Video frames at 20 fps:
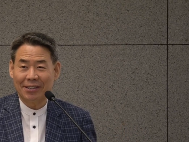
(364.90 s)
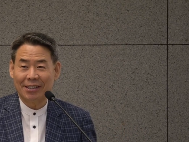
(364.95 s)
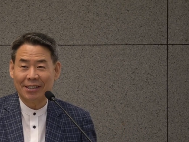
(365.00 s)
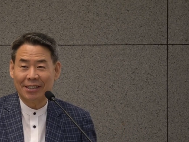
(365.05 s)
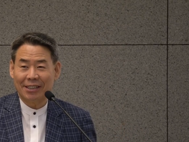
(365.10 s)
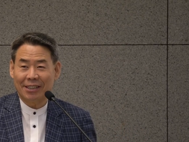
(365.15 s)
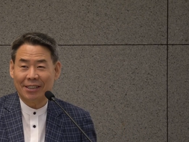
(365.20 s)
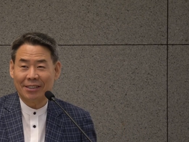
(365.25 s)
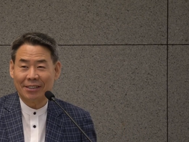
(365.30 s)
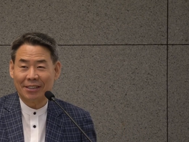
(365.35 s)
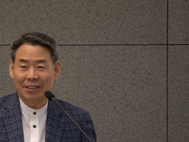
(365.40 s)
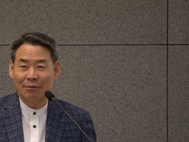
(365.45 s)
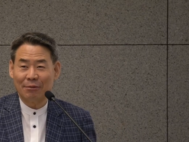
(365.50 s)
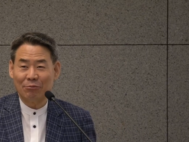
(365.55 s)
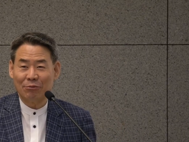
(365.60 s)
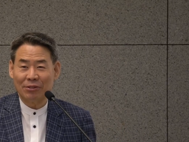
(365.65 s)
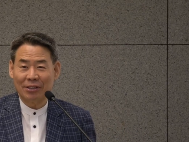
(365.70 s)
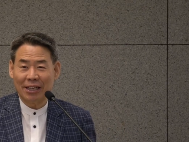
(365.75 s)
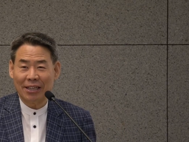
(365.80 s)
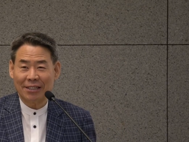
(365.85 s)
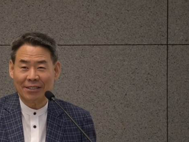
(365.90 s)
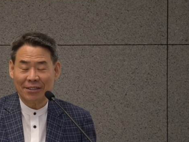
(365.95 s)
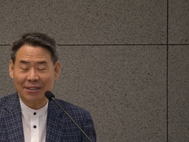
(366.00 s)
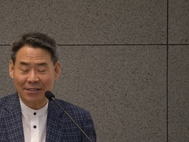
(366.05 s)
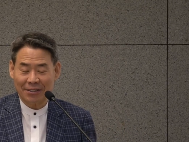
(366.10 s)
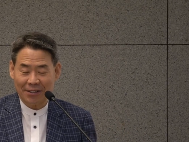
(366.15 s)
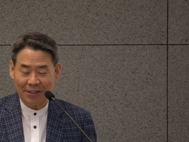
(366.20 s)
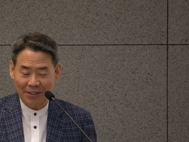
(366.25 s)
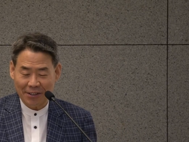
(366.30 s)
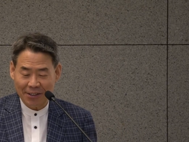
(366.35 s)
어, 질문대에
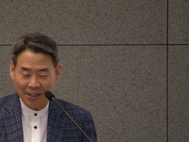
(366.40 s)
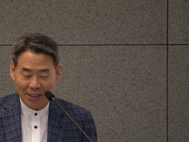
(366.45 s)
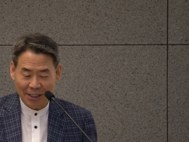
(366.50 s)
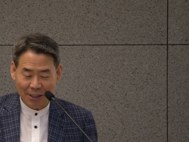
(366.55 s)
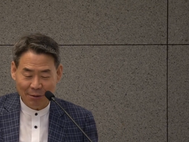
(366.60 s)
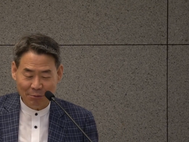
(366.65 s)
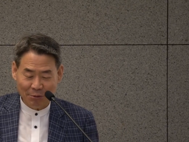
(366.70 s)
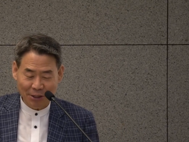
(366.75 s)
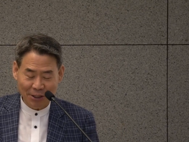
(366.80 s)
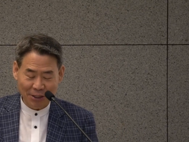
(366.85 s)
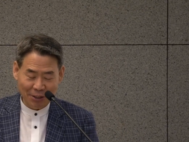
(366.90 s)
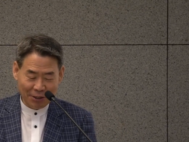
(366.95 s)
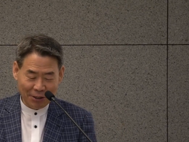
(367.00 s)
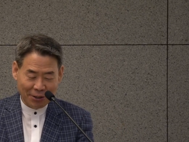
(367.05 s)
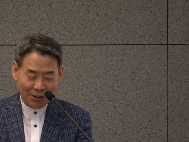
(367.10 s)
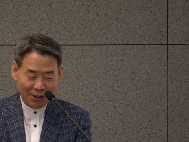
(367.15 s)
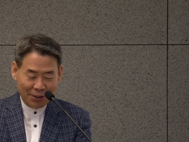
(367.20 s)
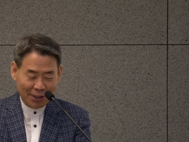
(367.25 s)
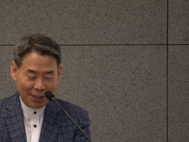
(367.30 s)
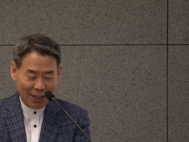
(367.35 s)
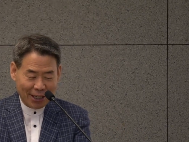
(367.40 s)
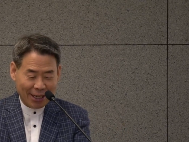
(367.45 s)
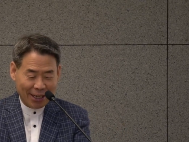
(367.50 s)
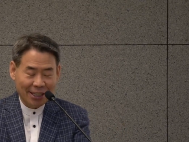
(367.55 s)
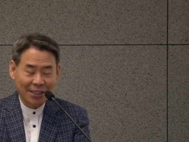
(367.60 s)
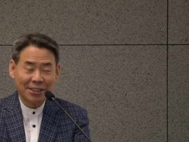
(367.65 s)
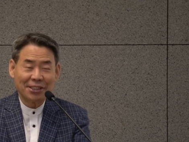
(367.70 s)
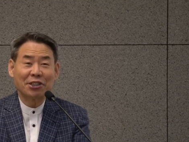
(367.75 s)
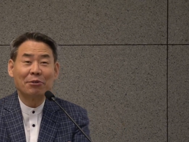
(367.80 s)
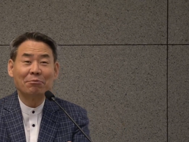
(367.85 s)
서서 이분이 이렇게
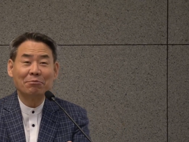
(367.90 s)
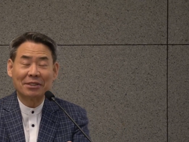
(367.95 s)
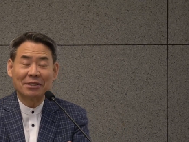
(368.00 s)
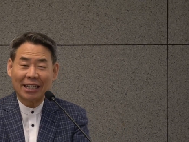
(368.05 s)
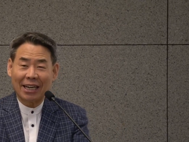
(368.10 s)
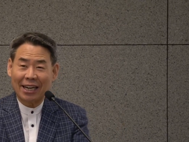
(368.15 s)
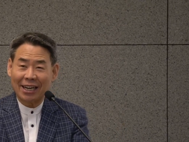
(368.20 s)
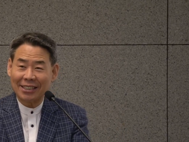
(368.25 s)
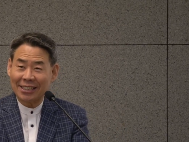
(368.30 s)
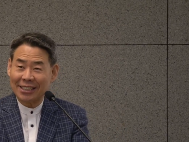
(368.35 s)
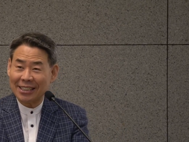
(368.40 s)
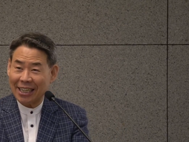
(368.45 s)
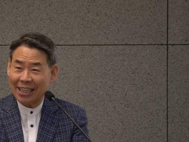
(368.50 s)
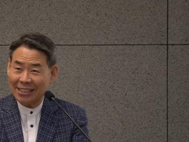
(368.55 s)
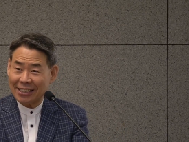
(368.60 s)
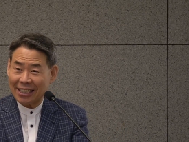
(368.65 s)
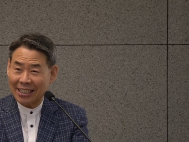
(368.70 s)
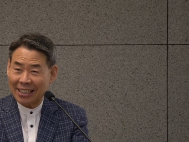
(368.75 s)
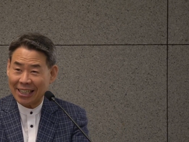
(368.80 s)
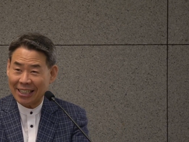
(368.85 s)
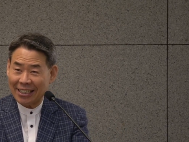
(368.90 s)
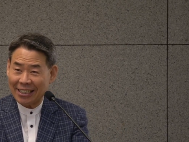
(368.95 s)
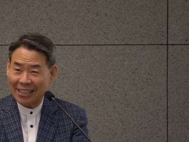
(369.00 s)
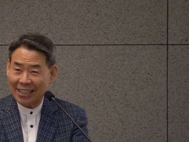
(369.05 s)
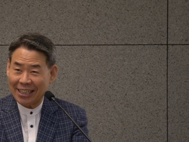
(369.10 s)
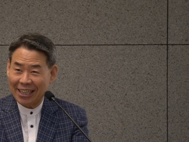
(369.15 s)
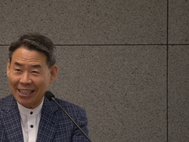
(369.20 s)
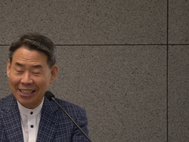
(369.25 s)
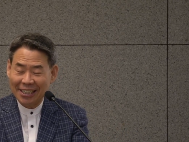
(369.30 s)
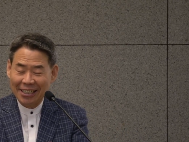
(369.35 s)
점자 시각
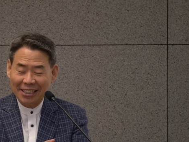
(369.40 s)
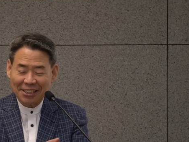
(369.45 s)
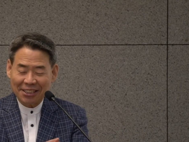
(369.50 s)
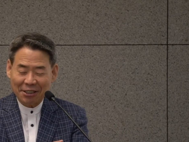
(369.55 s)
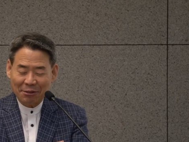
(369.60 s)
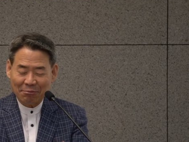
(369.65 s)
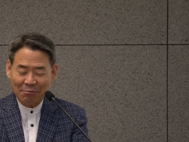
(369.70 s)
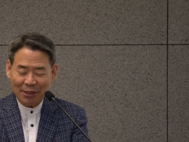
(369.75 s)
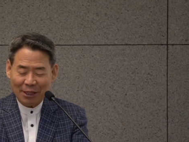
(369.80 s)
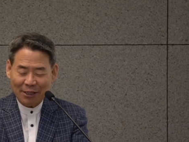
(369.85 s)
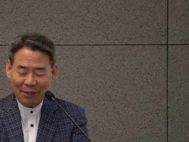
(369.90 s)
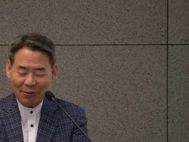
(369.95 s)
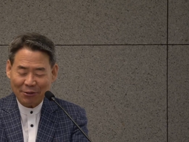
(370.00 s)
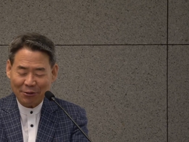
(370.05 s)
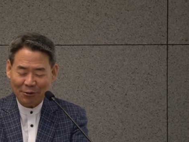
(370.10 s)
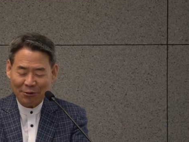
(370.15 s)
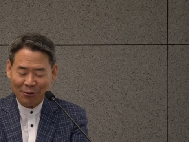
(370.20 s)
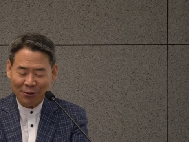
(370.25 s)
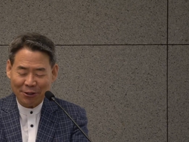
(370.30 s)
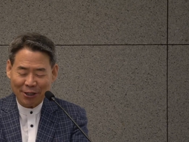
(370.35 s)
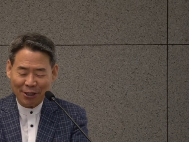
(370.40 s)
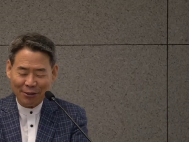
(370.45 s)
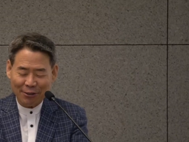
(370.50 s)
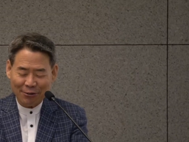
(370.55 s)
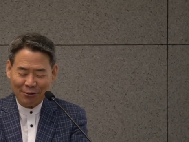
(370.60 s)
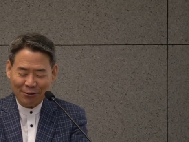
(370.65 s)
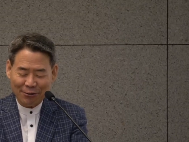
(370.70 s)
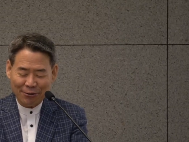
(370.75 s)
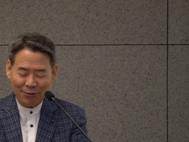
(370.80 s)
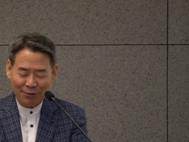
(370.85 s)
장애이니까 점자를 손으로 이렇게
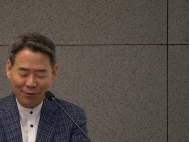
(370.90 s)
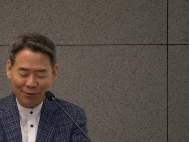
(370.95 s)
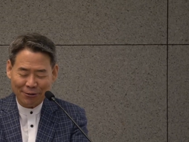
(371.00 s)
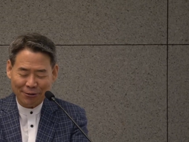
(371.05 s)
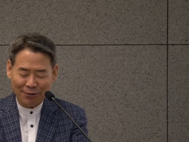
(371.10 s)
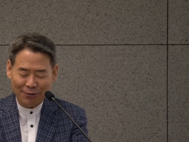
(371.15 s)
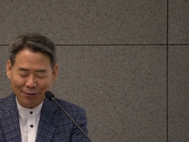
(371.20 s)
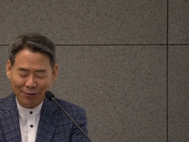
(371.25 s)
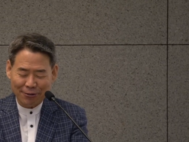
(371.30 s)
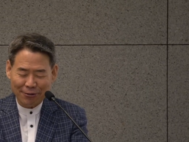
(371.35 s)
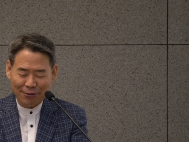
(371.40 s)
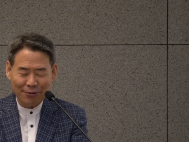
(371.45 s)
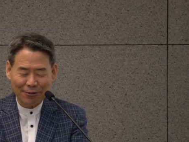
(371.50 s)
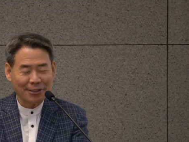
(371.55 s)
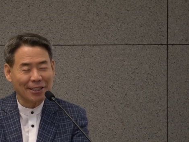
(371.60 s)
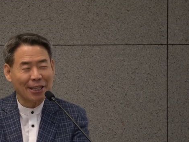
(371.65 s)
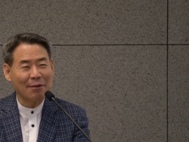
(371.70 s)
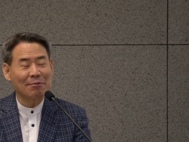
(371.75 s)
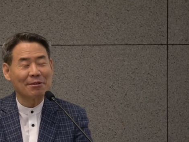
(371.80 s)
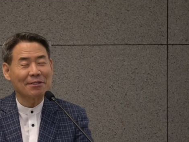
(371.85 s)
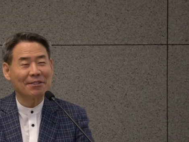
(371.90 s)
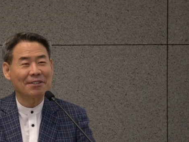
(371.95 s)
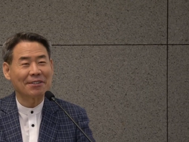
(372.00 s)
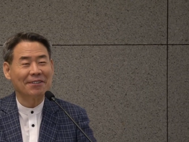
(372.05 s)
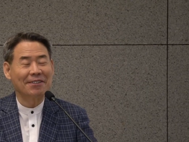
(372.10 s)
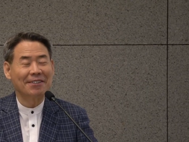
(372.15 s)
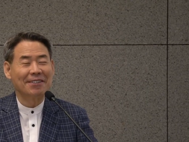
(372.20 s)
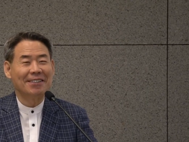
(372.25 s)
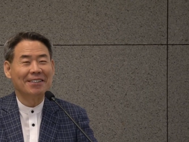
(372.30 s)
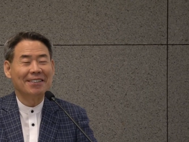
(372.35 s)
쭉 대면서
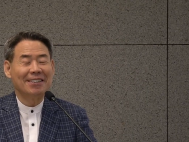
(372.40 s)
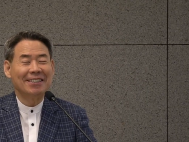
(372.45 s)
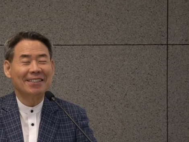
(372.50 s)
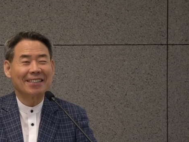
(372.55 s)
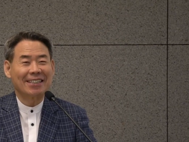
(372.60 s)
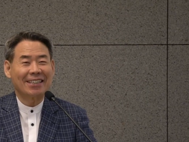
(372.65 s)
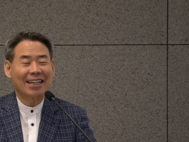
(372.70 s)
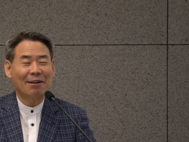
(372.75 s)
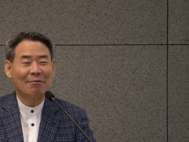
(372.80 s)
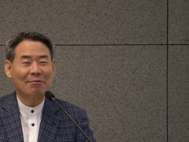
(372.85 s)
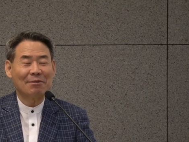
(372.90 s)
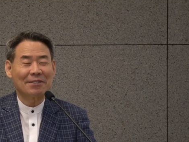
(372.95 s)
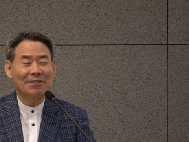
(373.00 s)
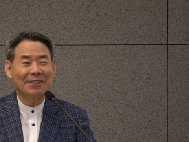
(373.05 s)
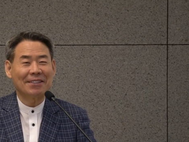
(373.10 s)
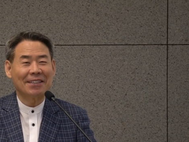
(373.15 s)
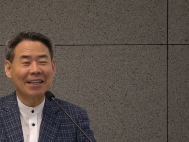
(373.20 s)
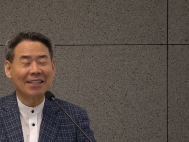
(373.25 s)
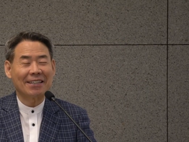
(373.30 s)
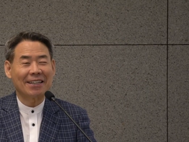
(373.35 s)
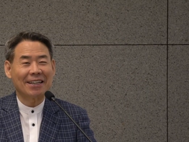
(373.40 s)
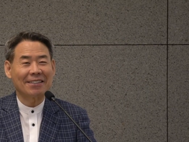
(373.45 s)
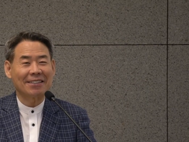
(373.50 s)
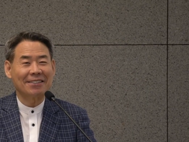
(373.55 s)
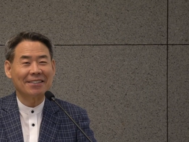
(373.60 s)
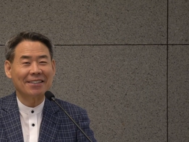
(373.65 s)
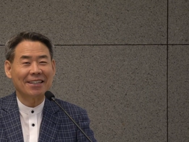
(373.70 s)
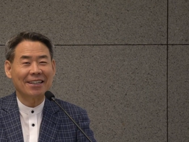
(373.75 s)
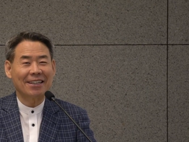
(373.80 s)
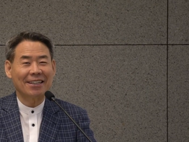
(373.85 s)
이렇게 하면서 얘기를
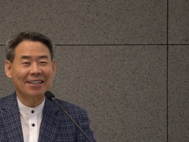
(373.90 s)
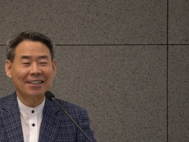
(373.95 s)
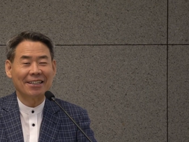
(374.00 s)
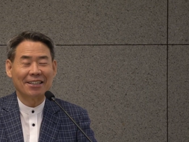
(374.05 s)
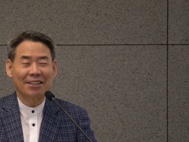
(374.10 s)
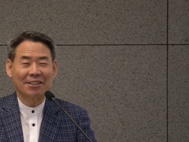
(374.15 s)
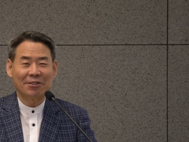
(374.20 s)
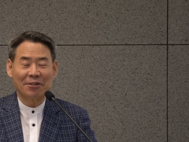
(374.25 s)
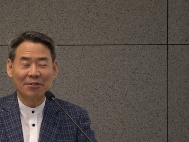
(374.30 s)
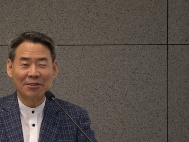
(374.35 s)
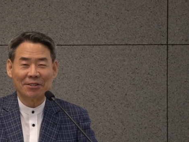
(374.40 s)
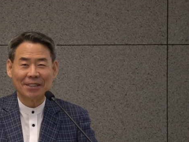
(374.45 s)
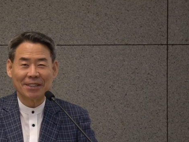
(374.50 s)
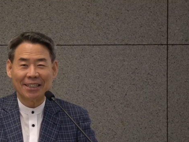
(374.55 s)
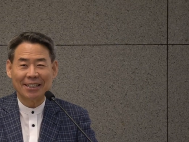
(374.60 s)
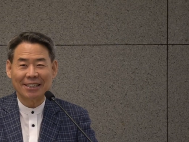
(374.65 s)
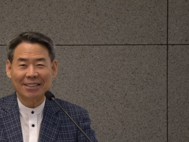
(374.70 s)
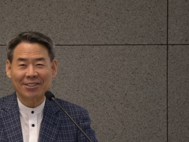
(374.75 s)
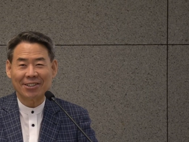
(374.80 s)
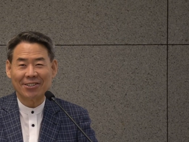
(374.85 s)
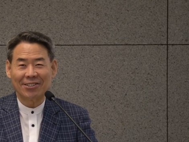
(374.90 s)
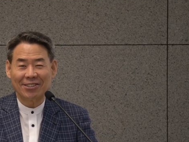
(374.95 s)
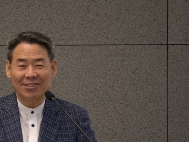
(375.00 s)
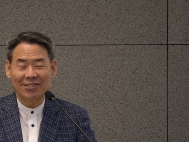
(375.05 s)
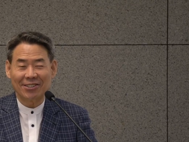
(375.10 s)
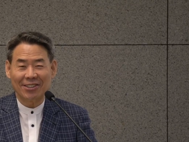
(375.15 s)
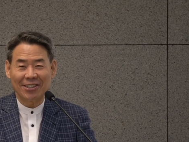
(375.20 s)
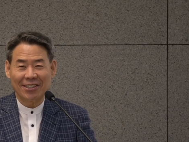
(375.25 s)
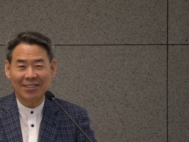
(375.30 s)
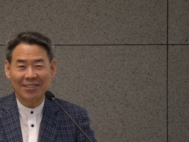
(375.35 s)
하는데 굉장히
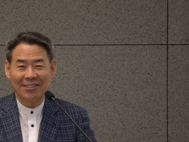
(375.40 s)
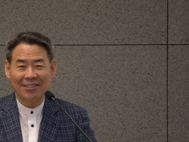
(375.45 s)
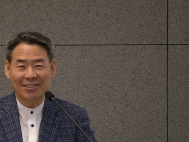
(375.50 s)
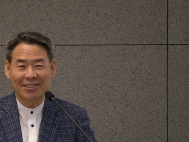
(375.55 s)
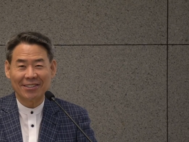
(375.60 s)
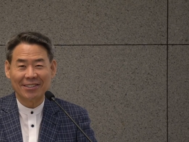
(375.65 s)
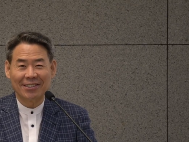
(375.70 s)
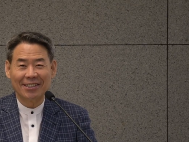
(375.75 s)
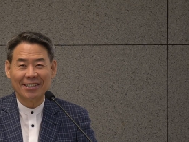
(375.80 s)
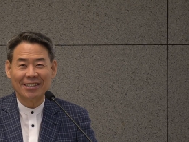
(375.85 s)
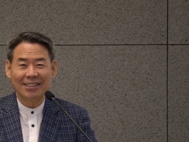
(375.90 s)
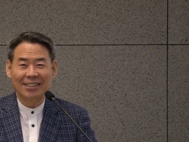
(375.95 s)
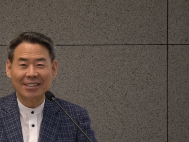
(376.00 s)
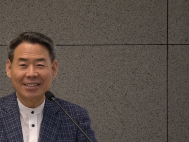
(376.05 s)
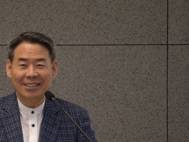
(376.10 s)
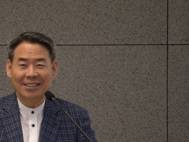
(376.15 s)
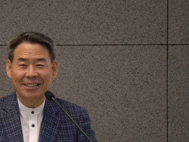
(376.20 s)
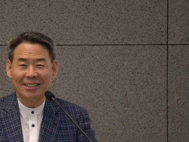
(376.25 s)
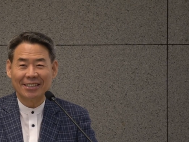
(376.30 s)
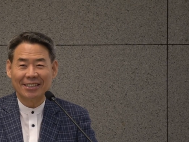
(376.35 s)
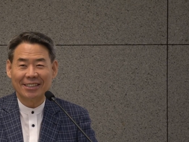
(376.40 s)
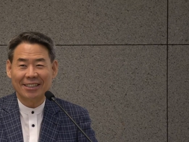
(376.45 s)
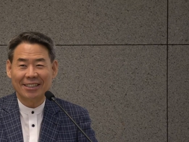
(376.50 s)
설득력이 있어서 그